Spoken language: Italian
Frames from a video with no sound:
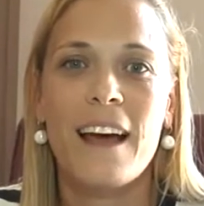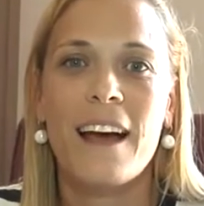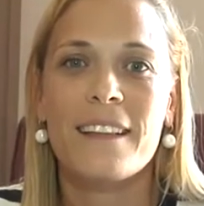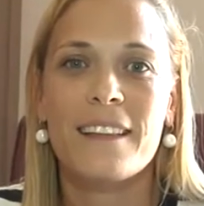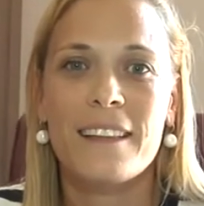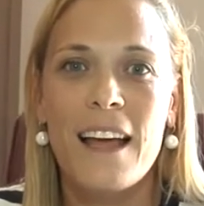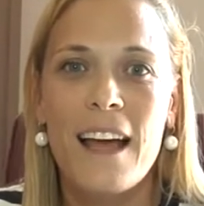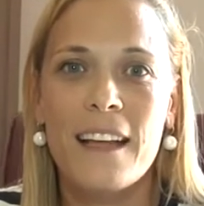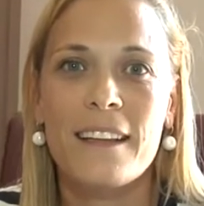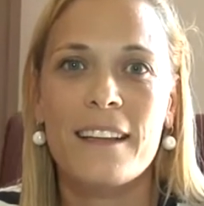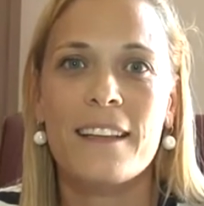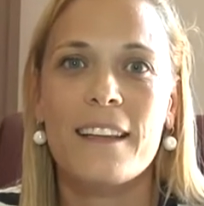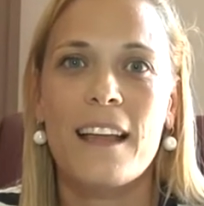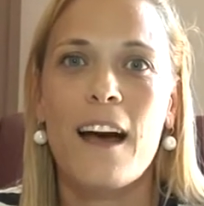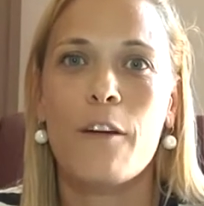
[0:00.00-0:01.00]

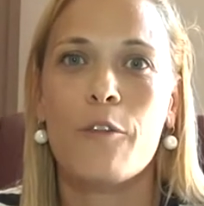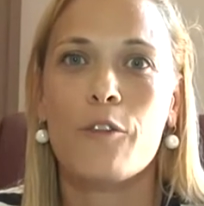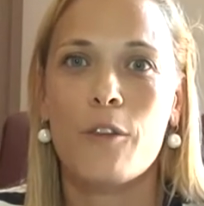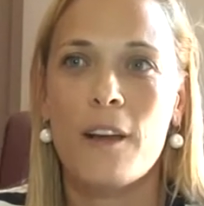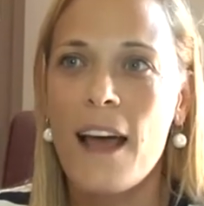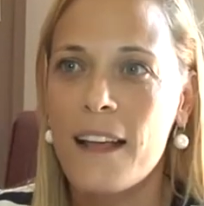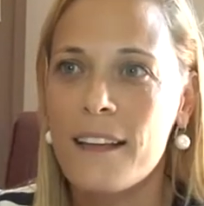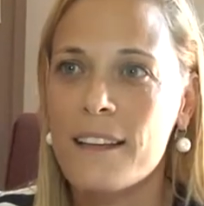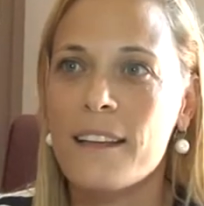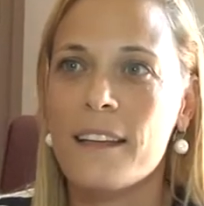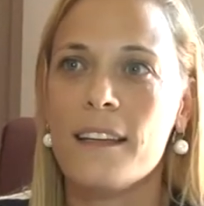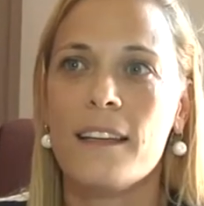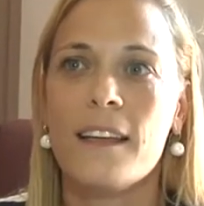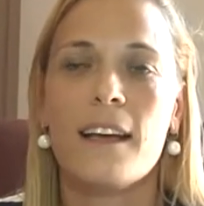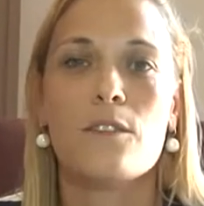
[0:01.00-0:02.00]
attenta,
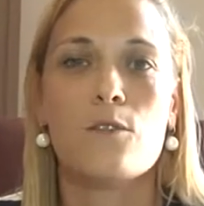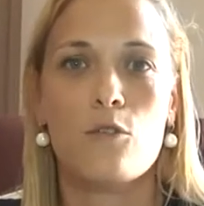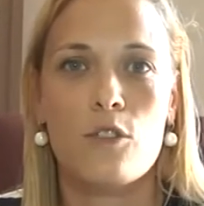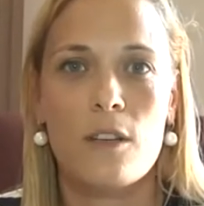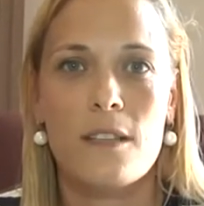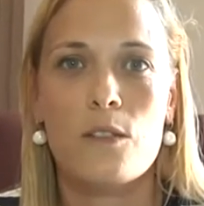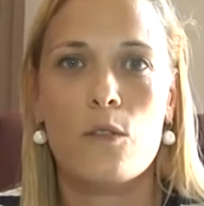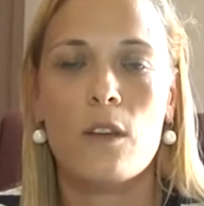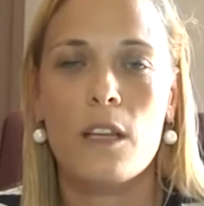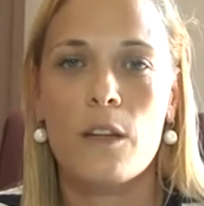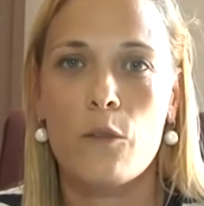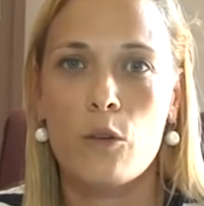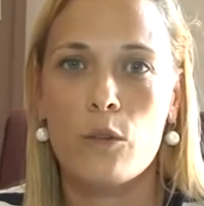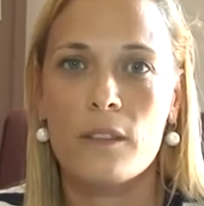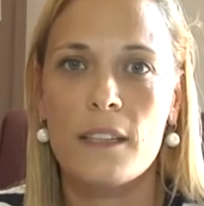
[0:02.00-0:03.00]
fiorente di associazioni di
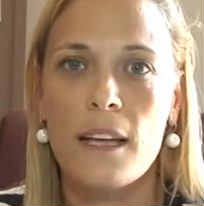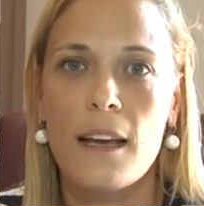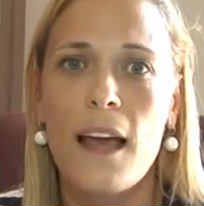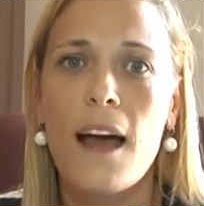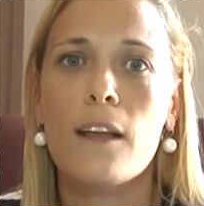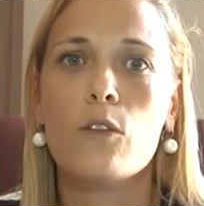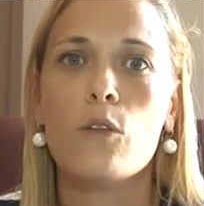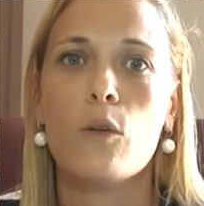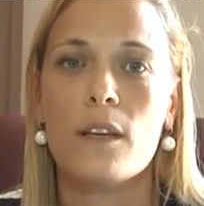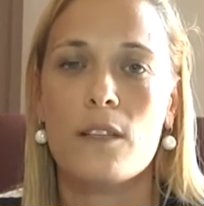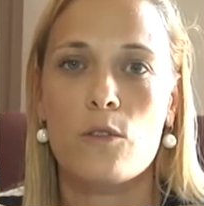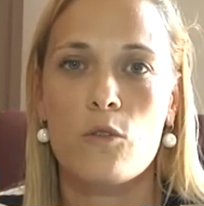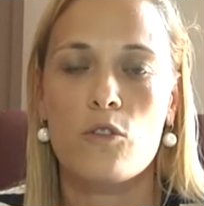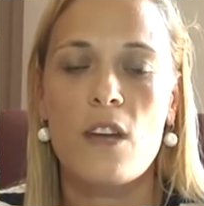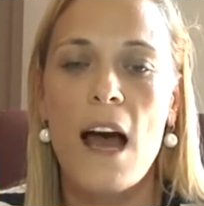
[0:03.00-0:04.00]
volontariato e
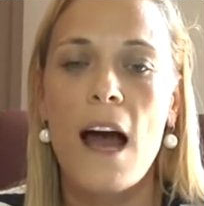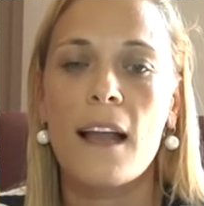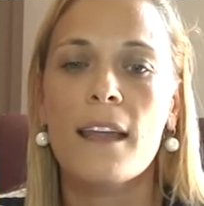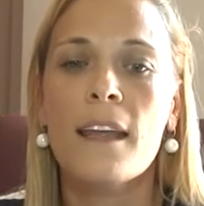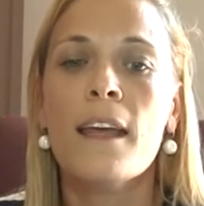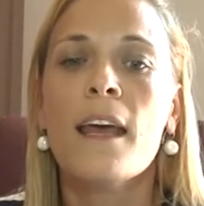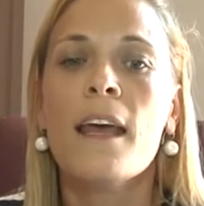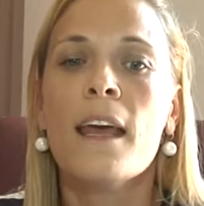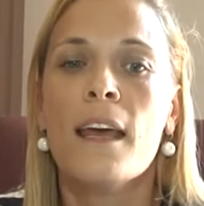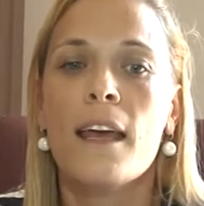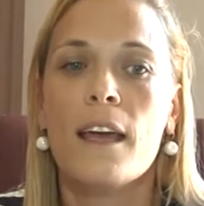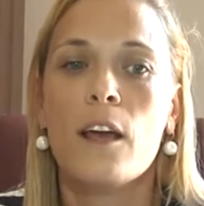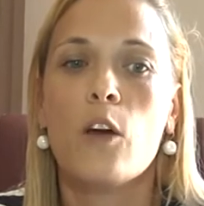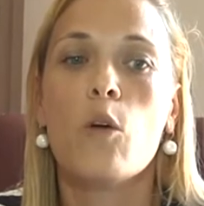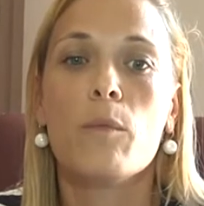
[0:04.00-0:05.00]
sociali
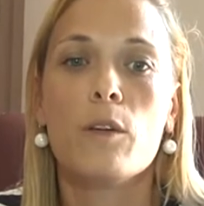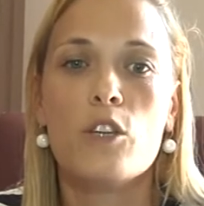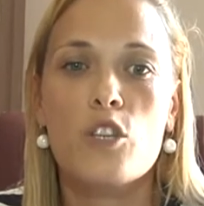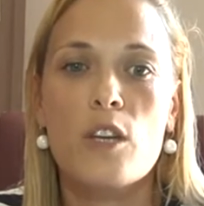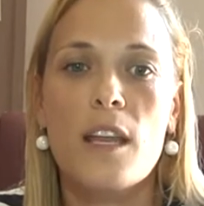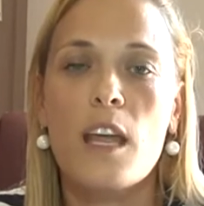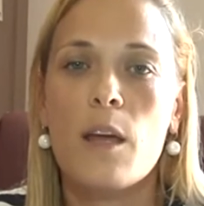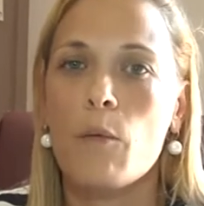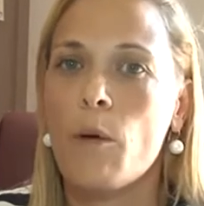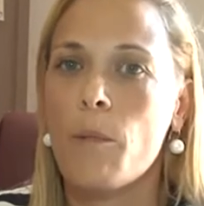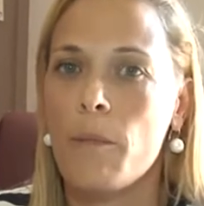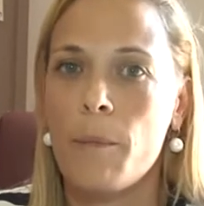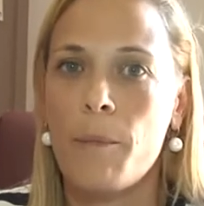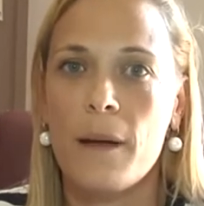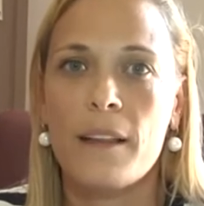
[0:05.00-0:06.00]
eh,
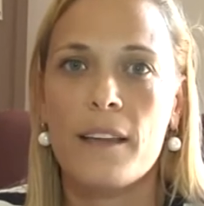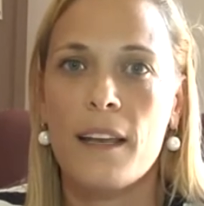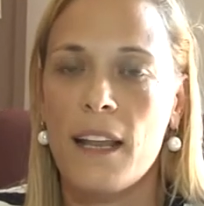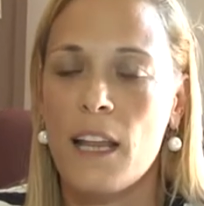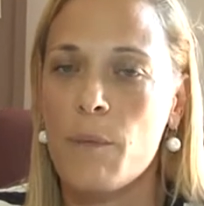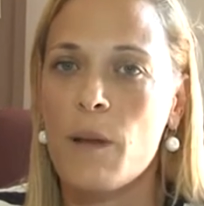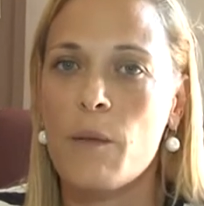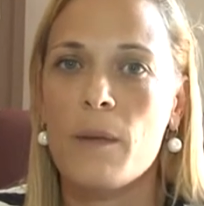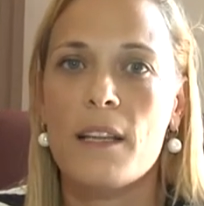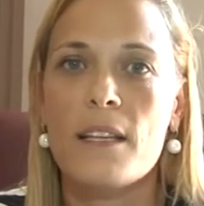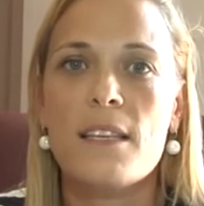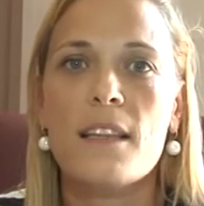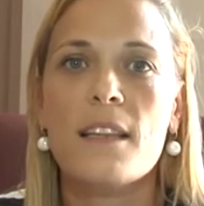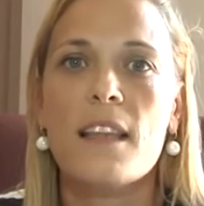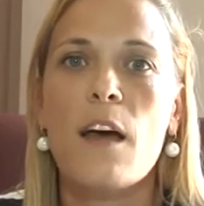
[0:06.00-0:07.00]
cominceremo a partire dai primi di
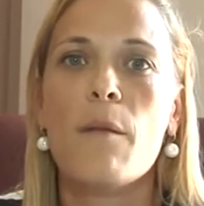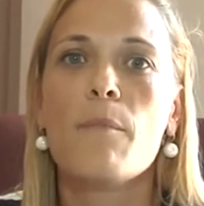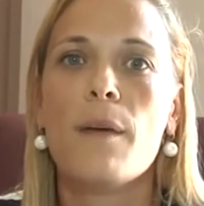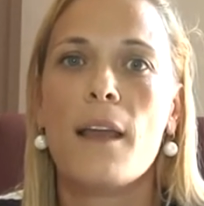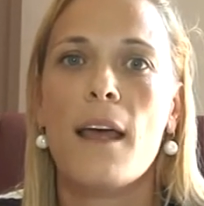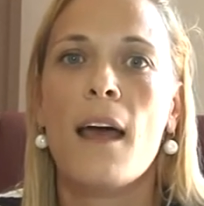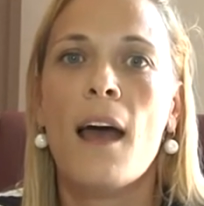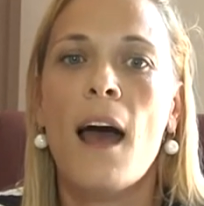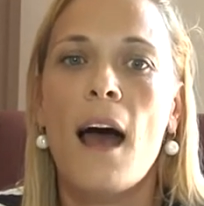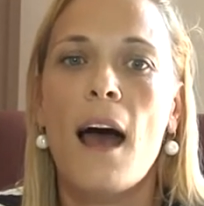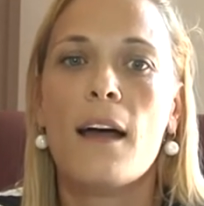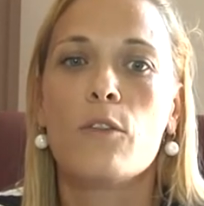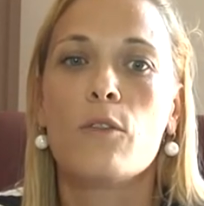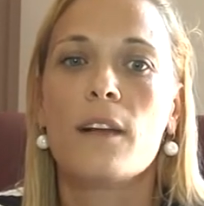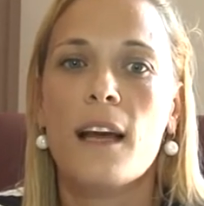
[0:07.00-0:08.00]
settembre
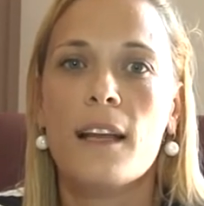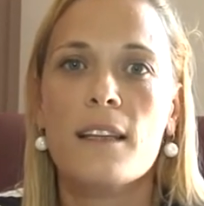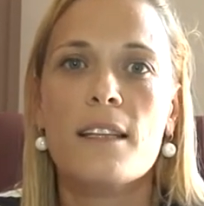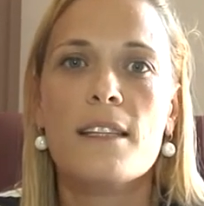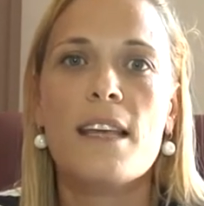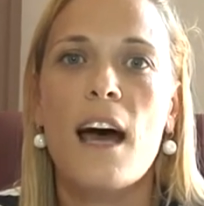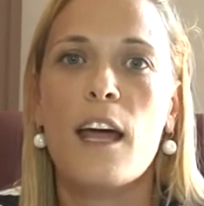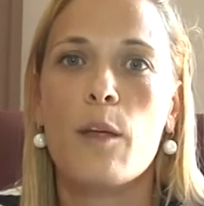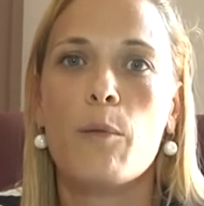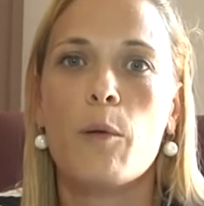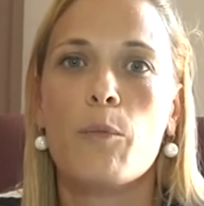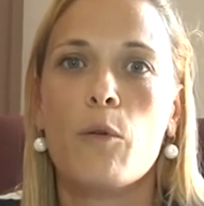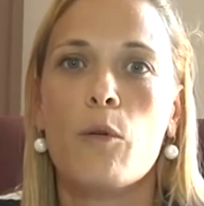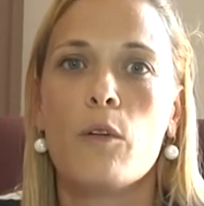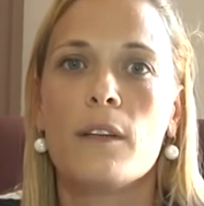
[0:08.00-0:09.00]
ad organizzare
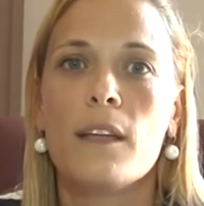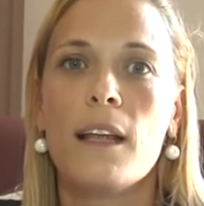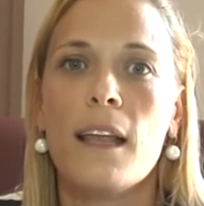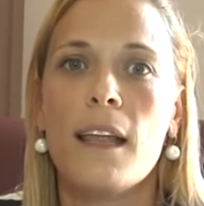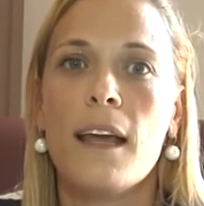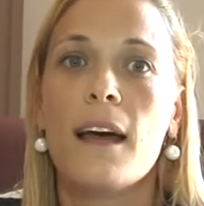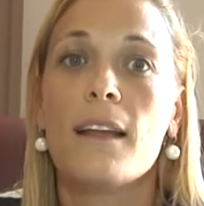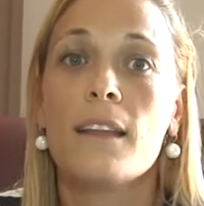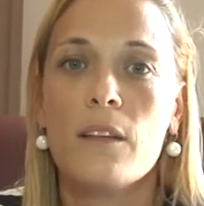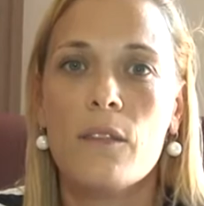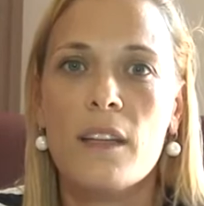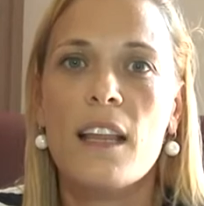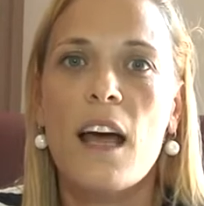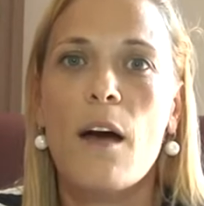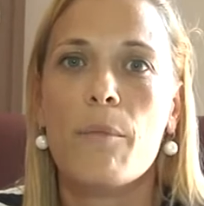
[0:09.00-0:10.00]
proprio delle
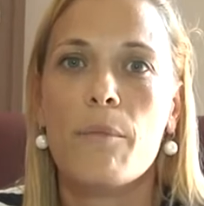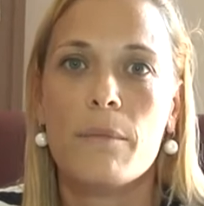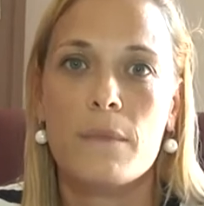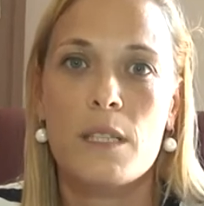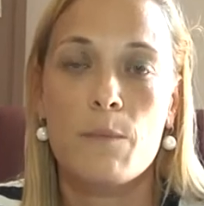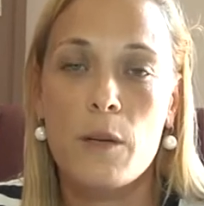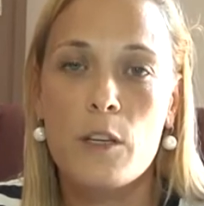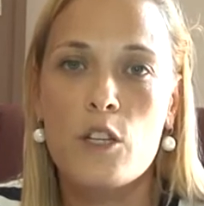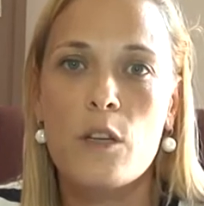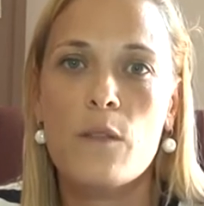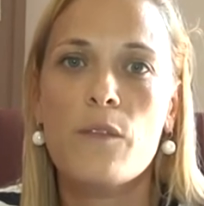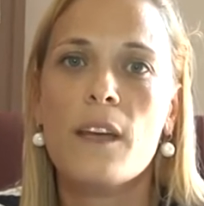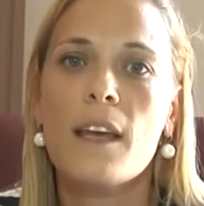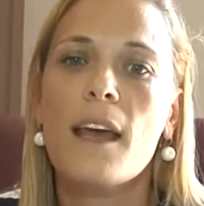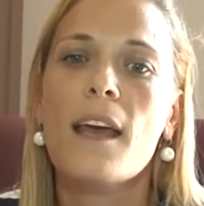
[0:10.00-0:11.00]
attività
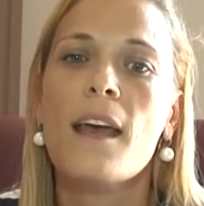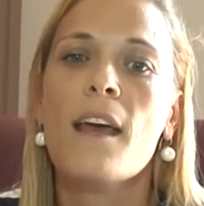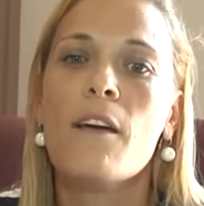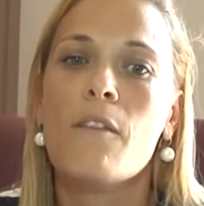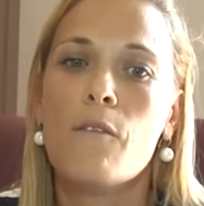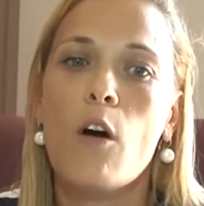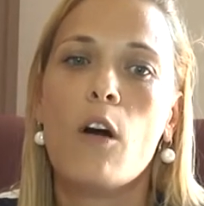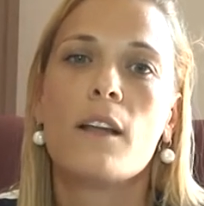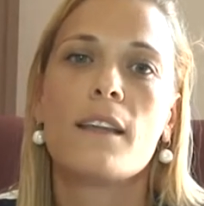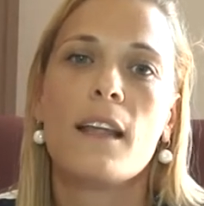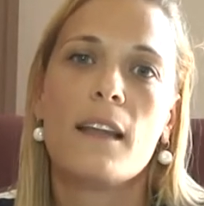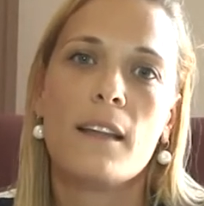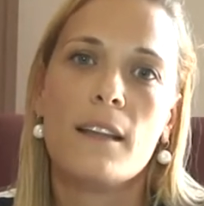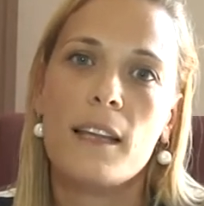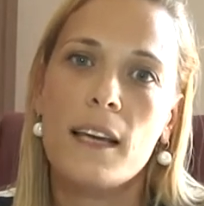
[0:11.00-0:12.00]
specifiche volte
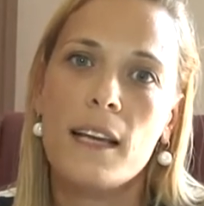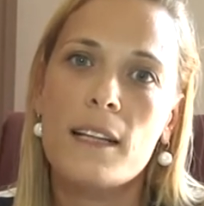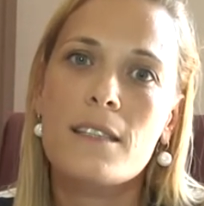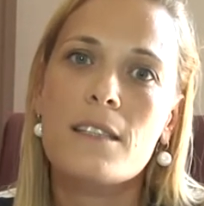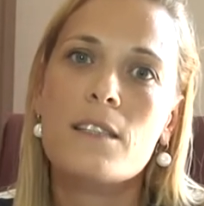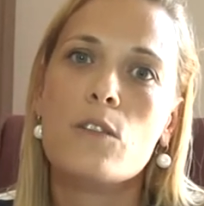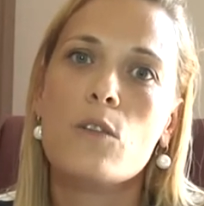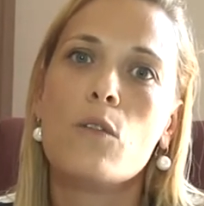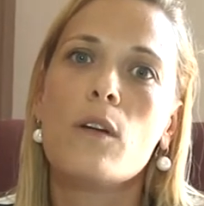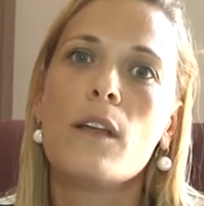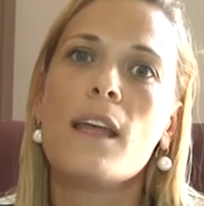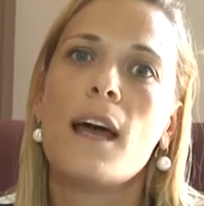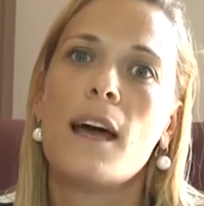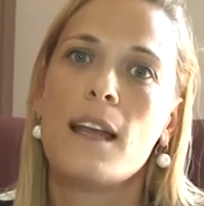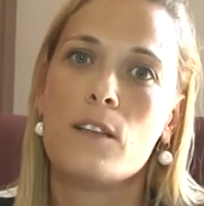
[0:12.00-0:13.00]

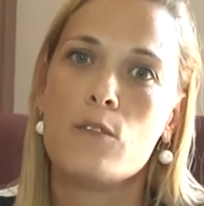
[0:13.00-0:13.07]
all'integrazione, alla